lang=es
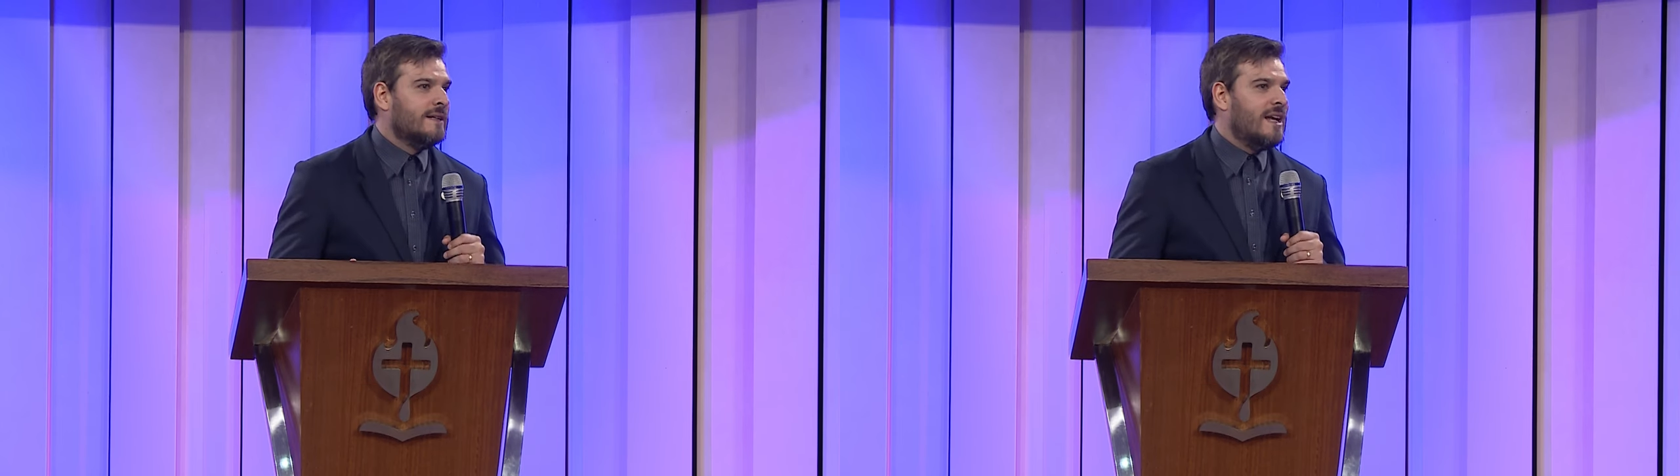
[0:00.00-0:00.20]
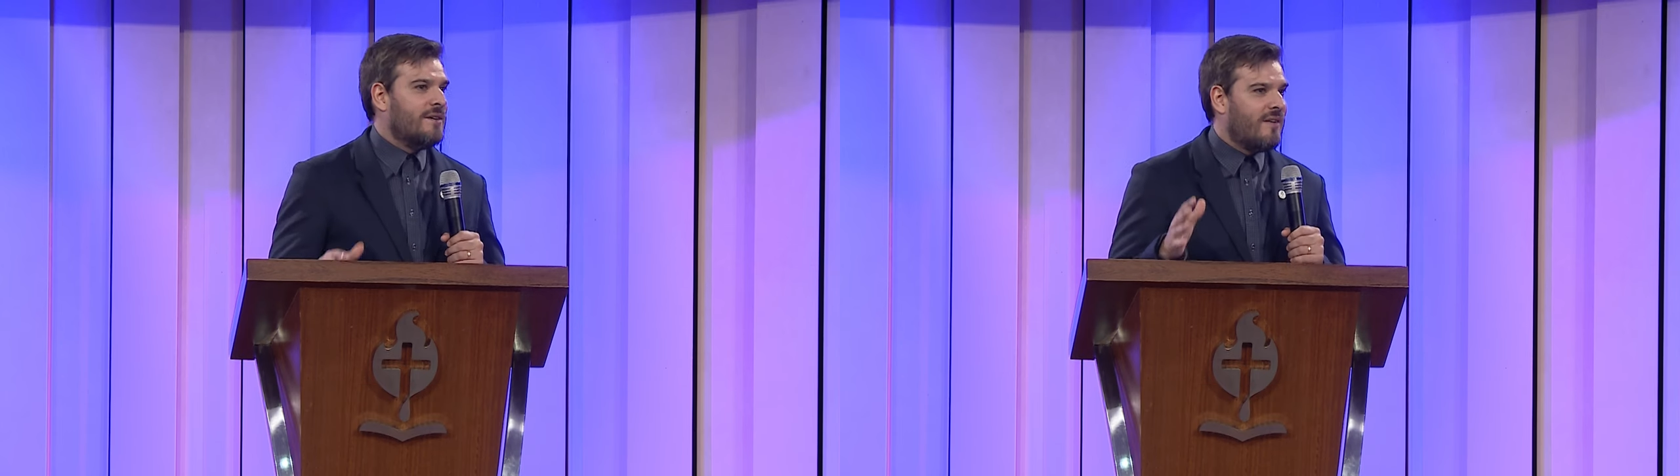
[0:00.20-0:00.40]

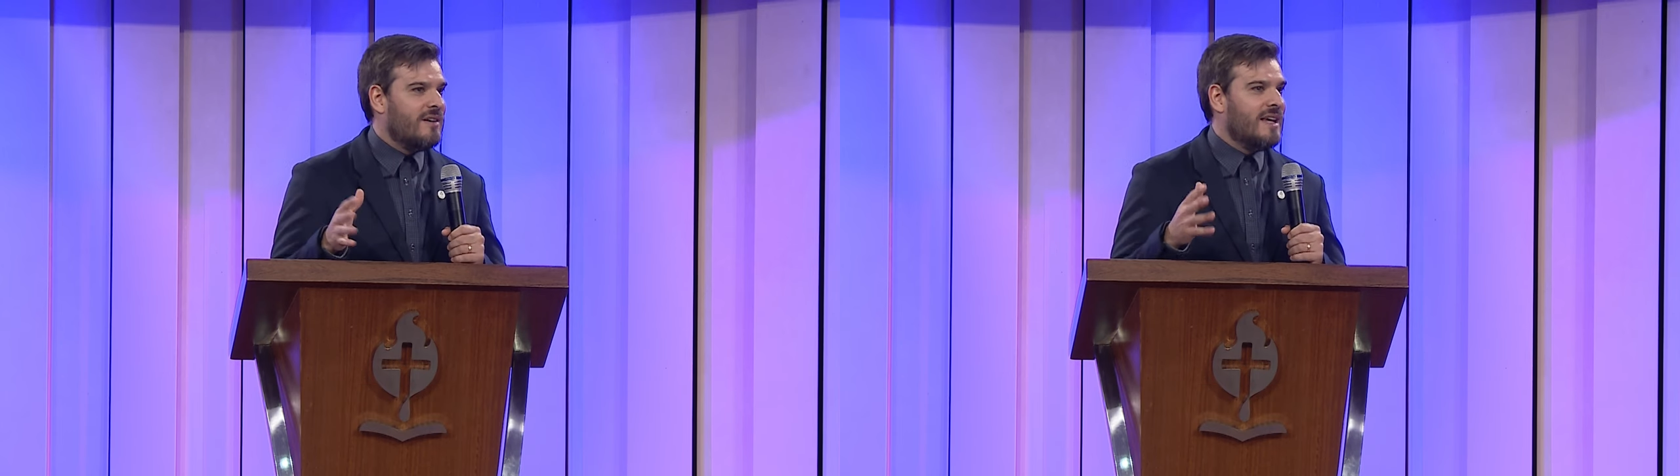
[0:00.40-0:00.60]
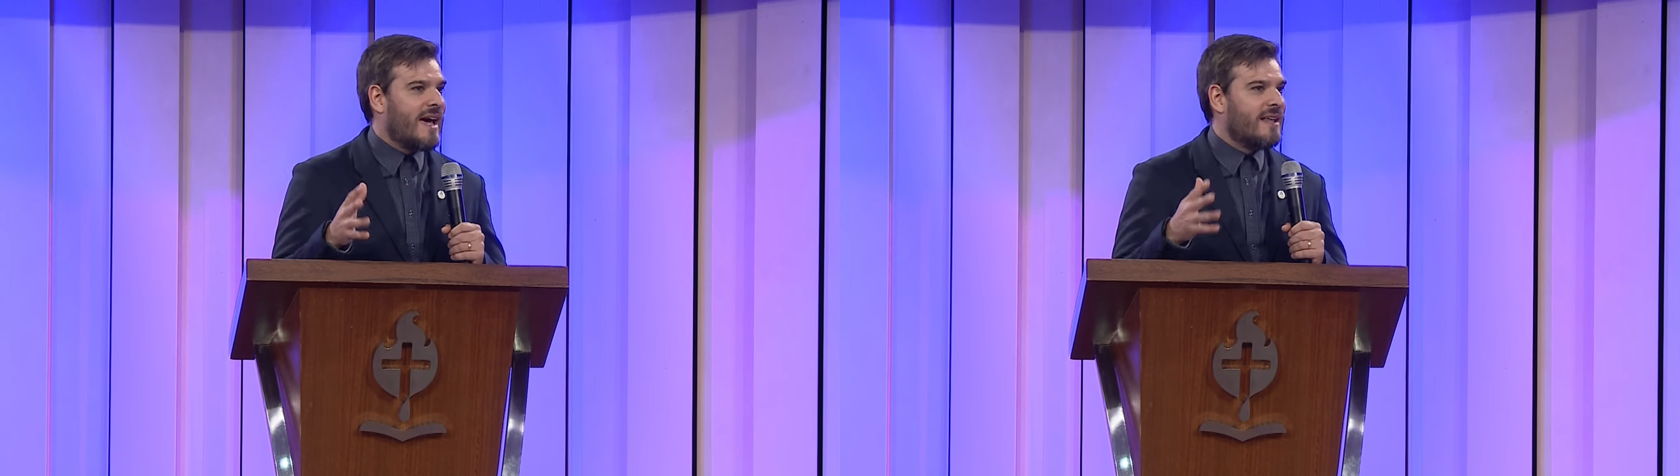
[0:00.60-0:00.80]
la
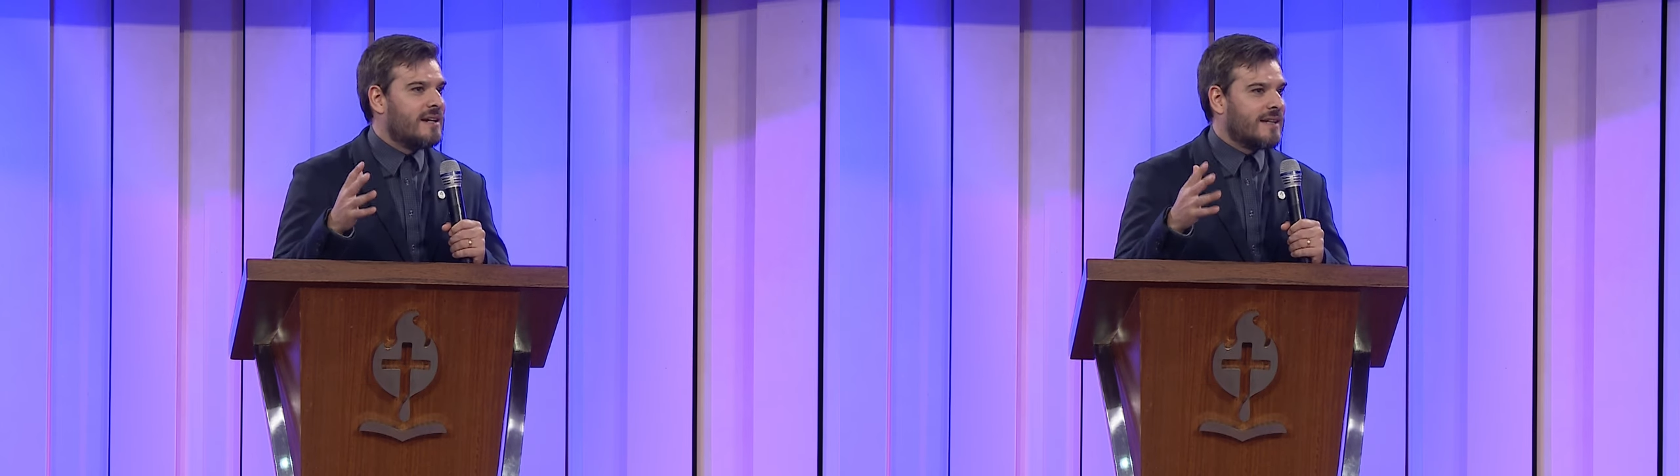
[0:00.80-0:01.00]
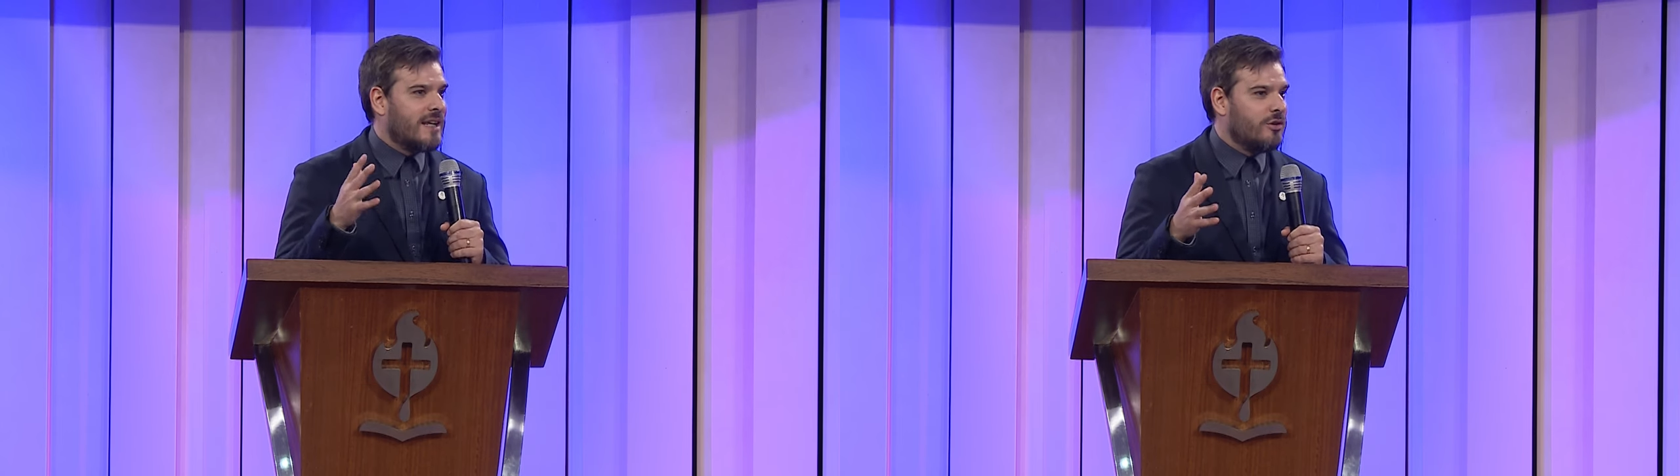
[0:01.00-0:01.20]
fábrica del
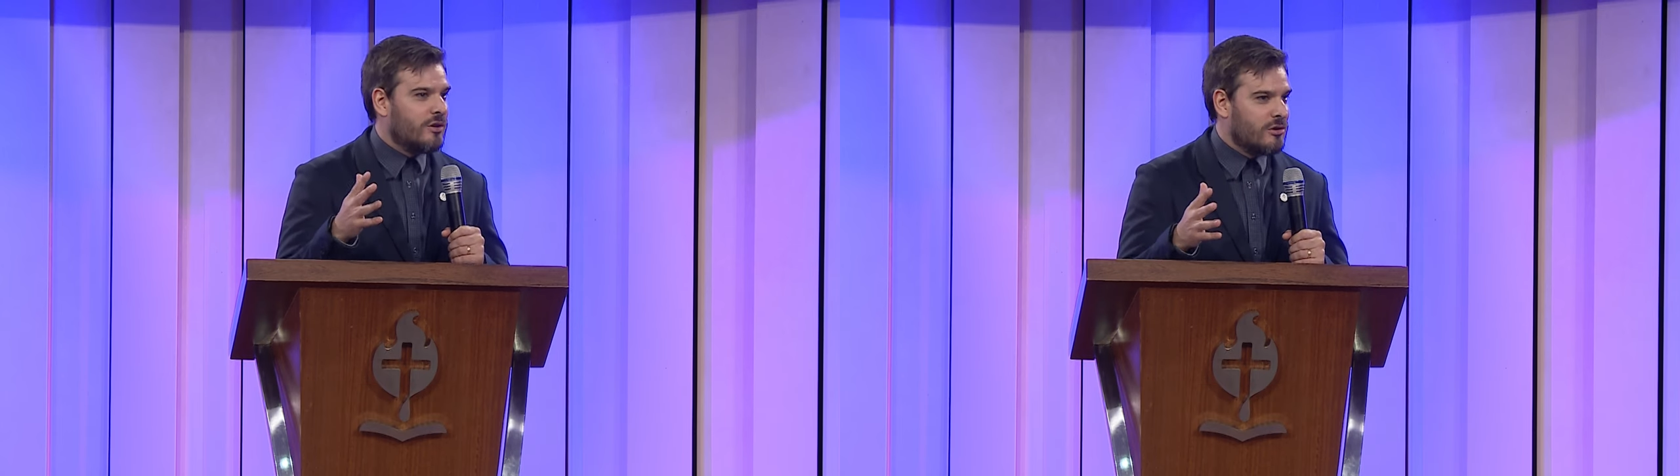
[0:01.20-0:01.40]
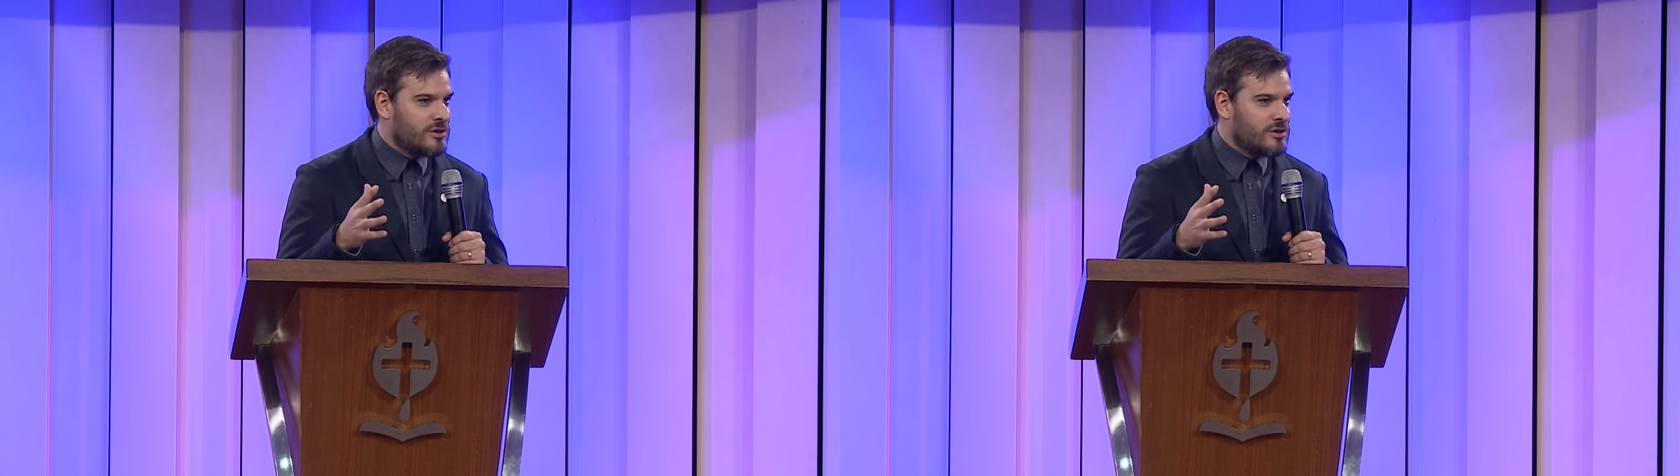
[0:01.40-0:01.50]
reino de los